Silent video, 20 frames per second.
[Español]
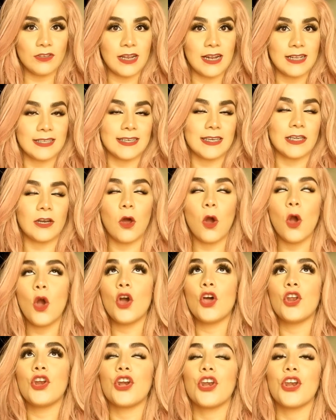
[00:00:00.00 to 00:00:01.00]
se las quiero
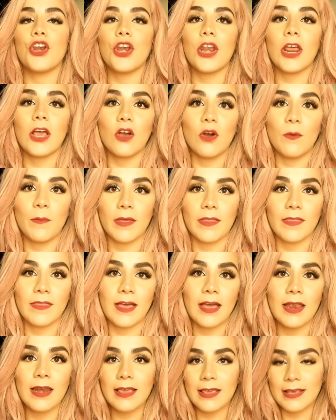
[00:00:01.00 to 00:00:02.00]

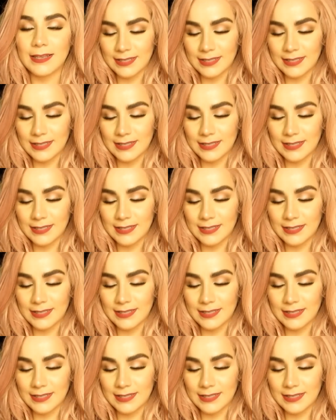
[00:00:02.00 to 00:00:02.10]
recomendar.